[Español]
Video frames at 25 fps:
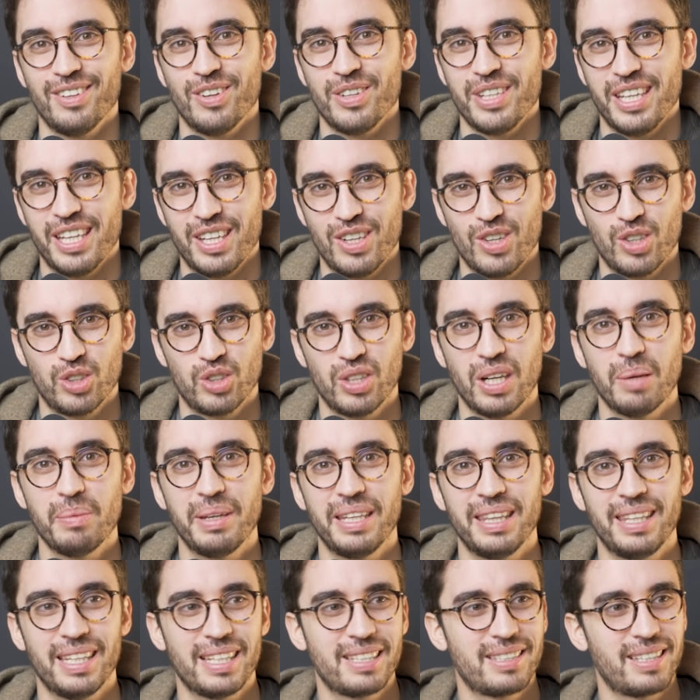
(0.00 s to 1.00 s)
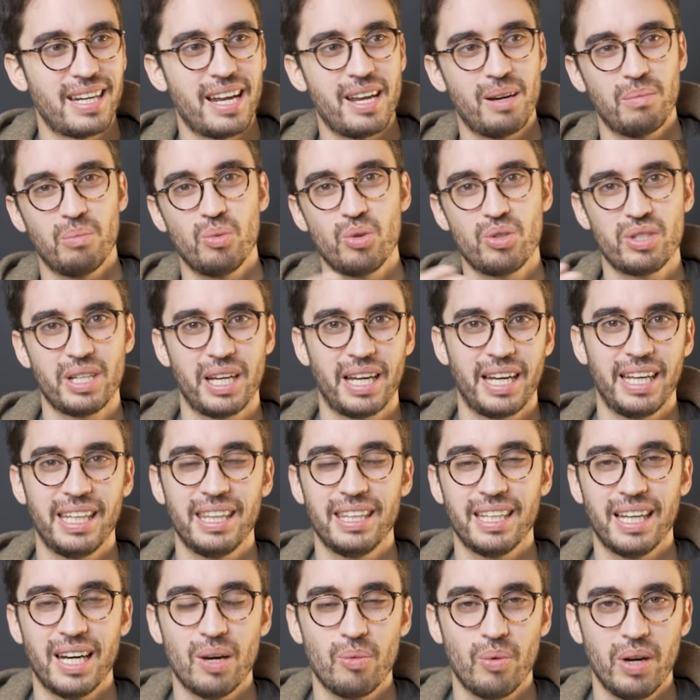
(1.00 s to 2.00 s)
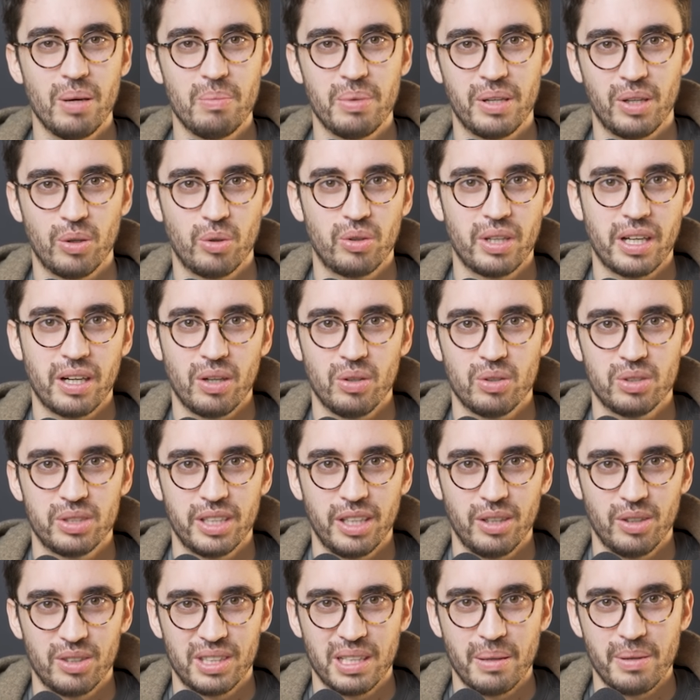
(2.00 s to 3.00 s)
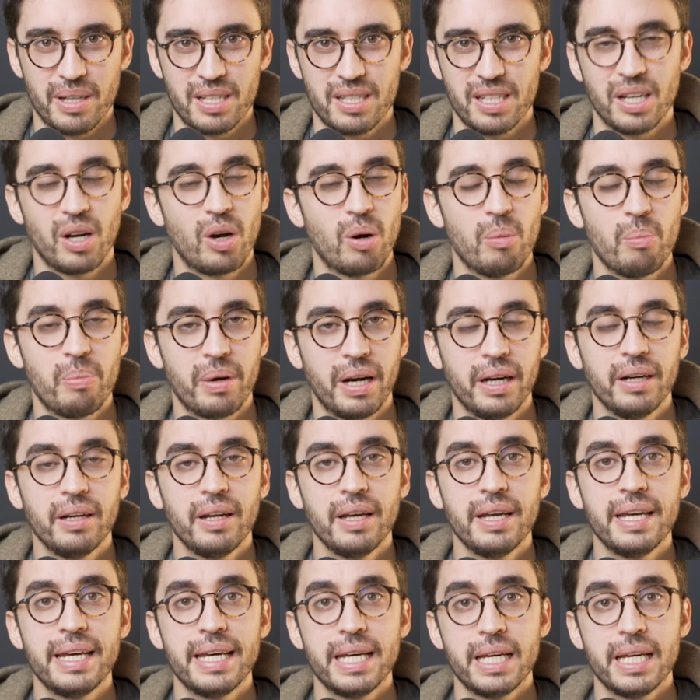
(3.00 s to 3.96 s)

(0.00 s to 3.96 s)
oye, no solamente es traer mucha gente a la web y cruzar los dedos a ver si compran,